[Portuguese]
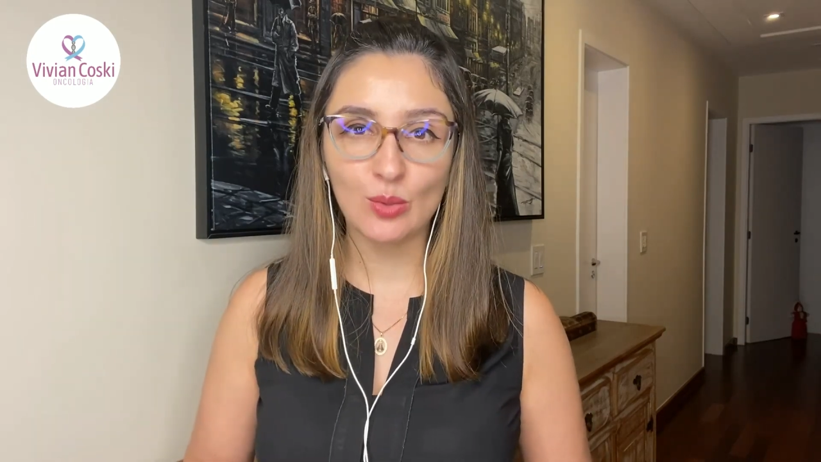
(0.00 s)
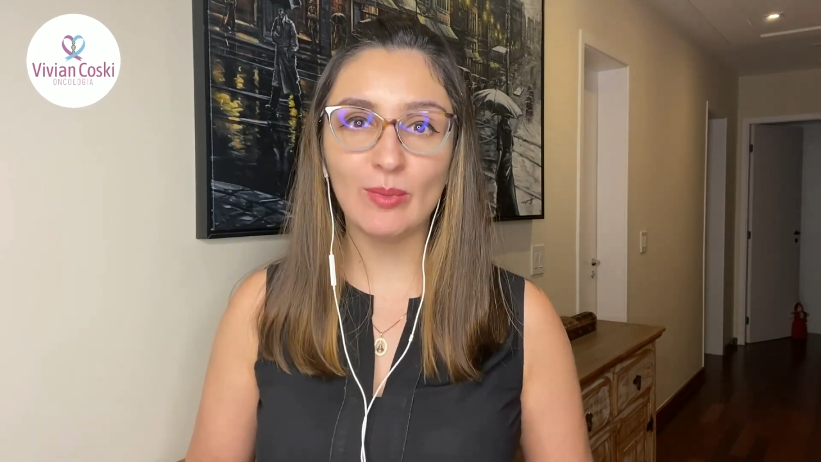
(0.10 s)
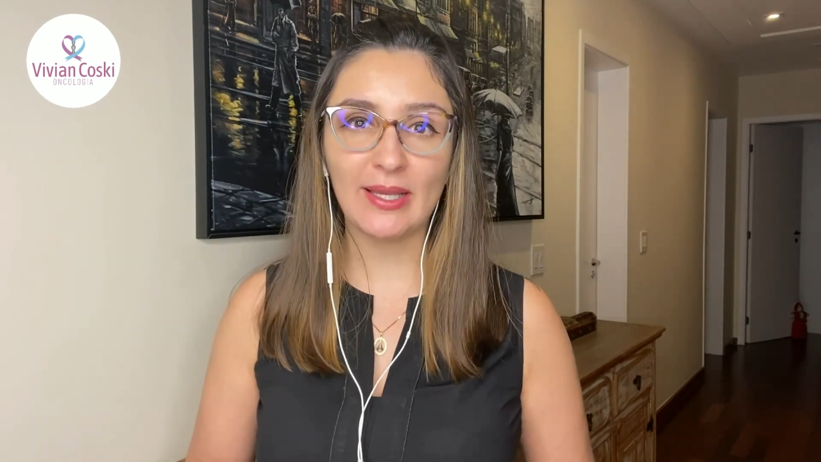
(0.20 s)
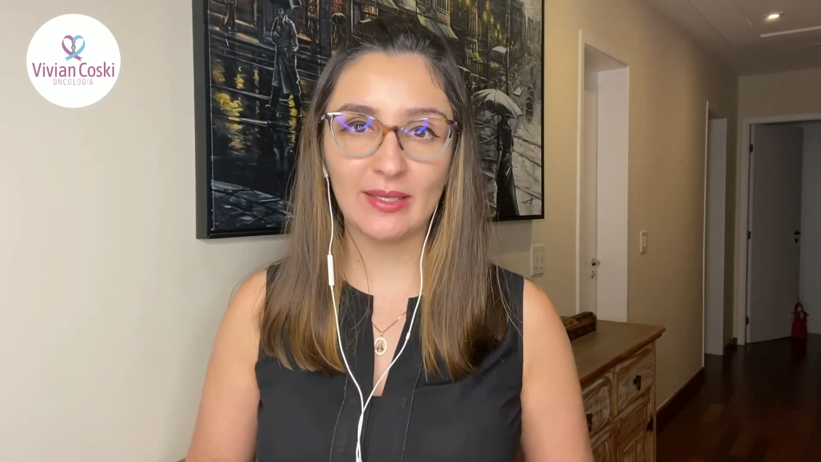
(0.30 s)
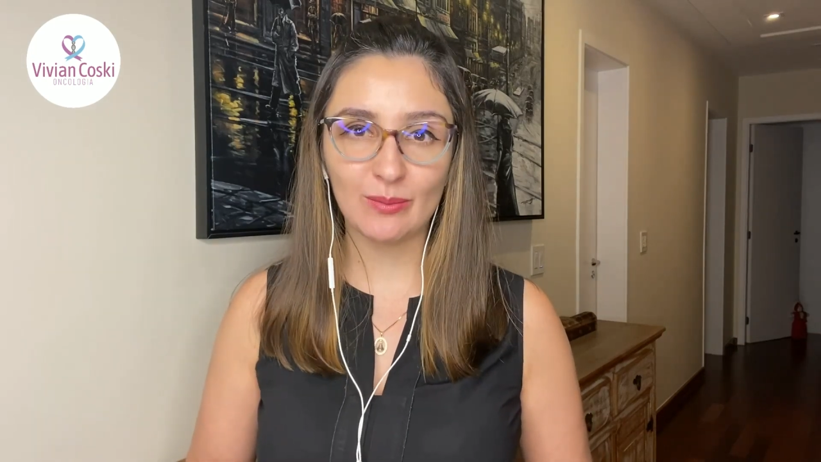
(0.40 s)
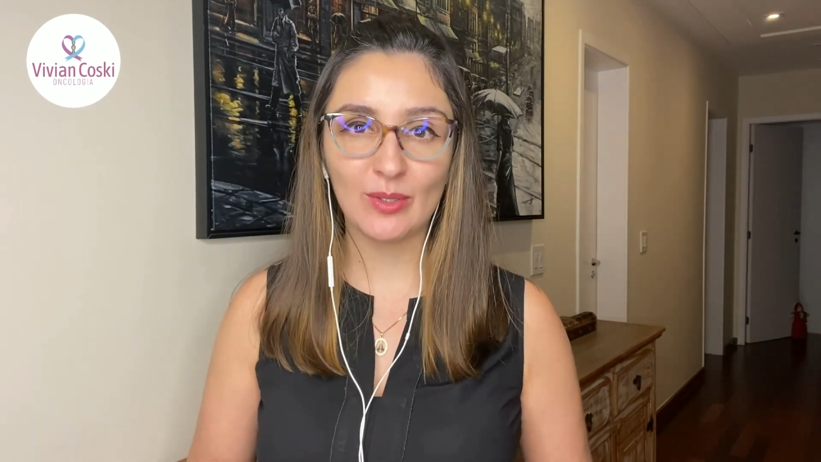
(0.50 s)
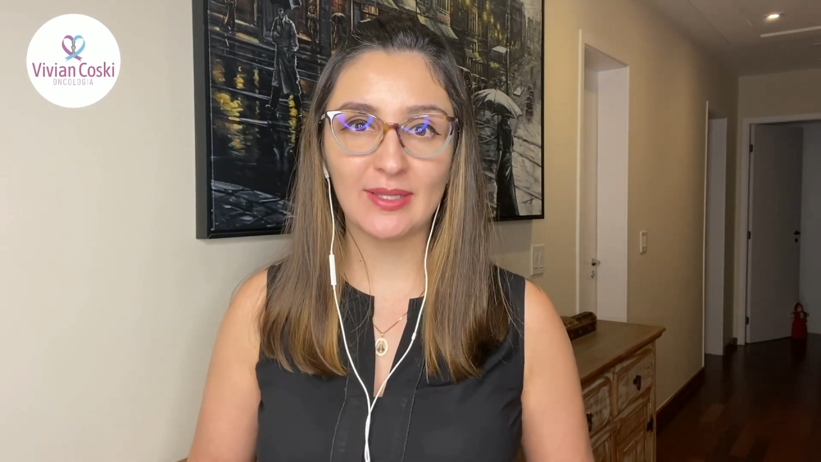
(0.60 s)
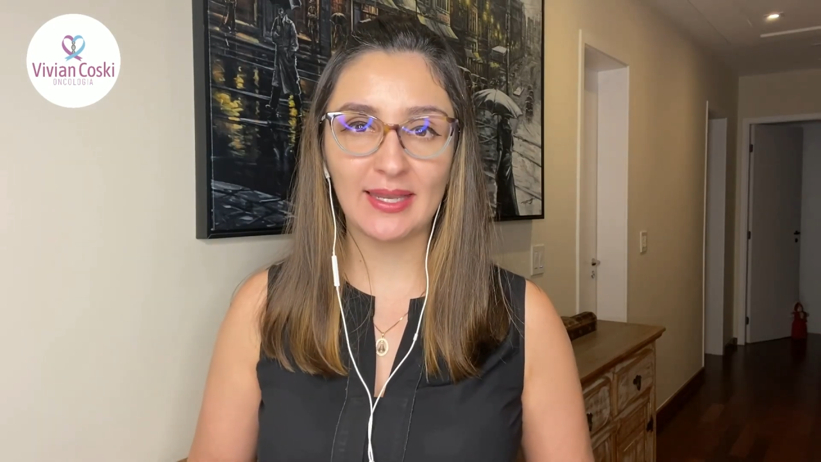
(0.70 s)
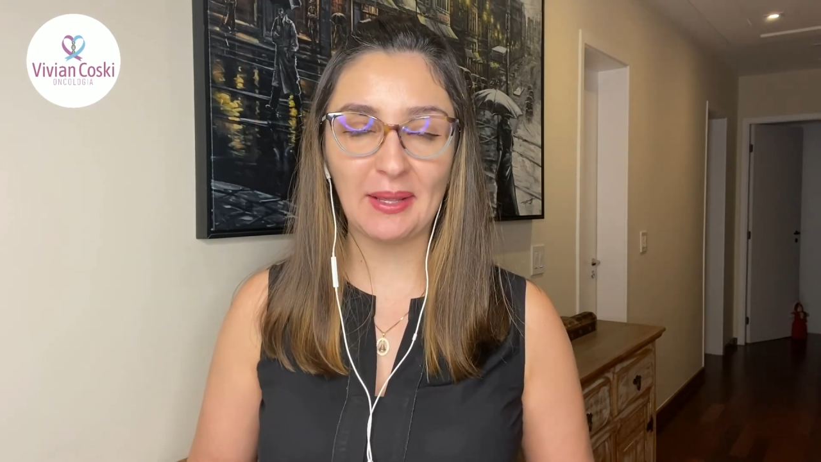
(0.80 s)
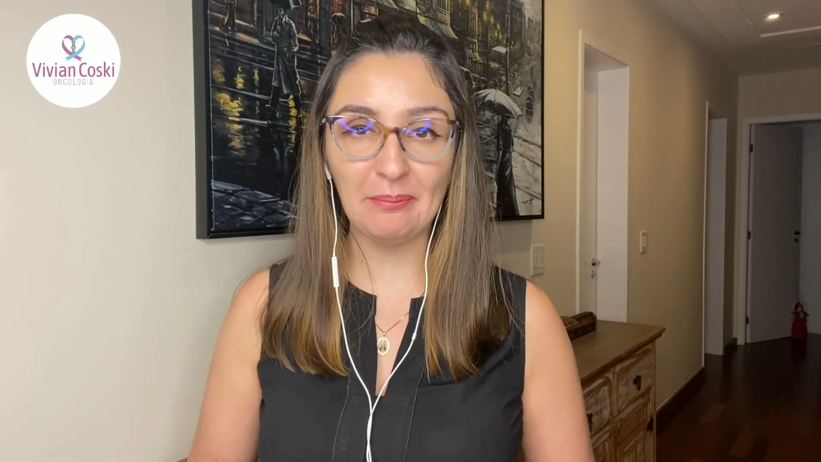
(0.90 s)
uma
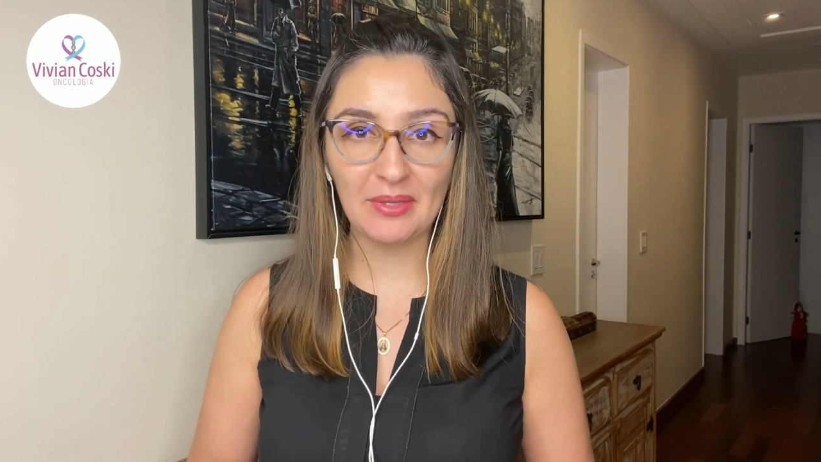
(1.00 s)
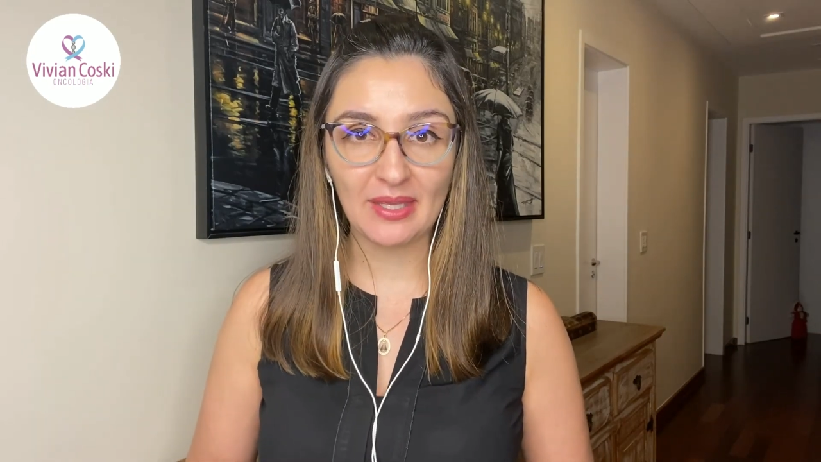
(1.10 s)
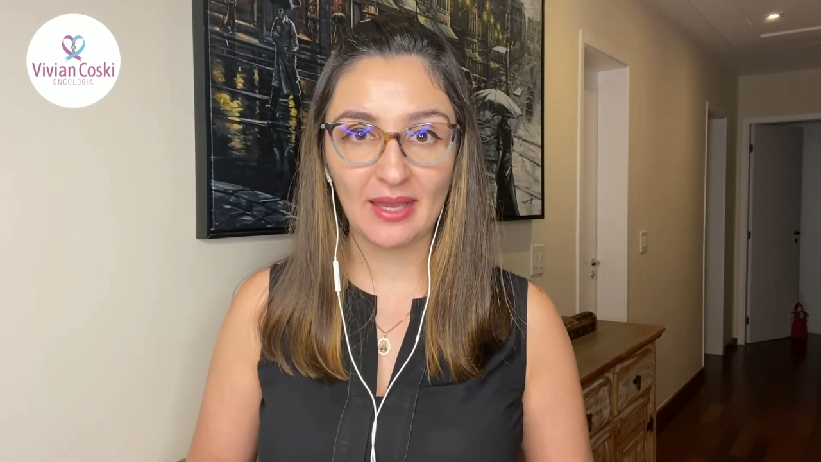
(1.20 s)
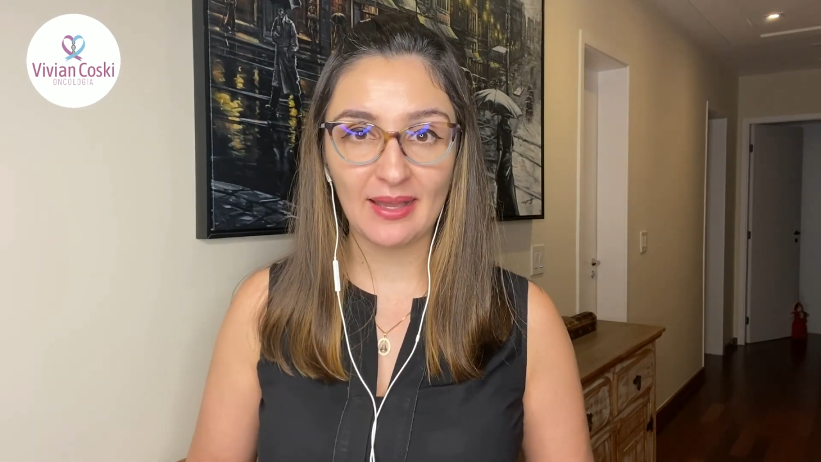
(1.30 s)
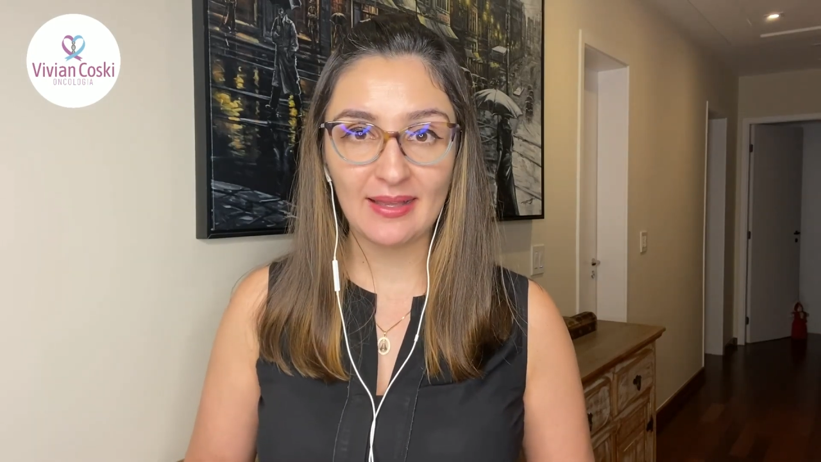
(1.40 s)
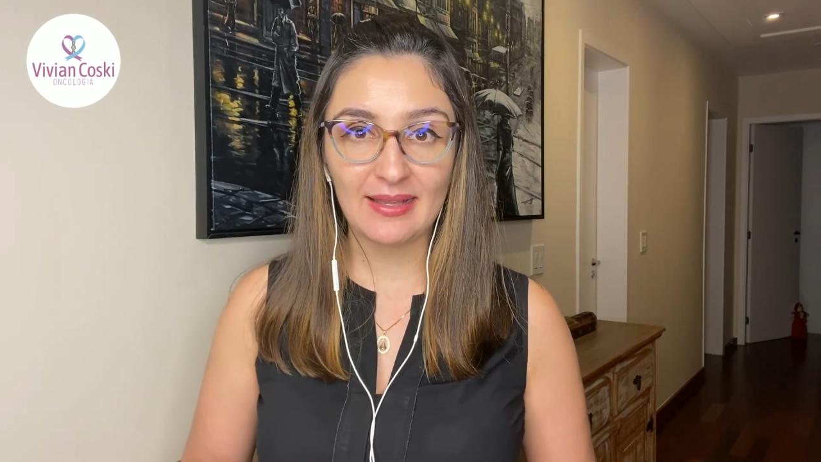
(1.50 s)
quimioterapia.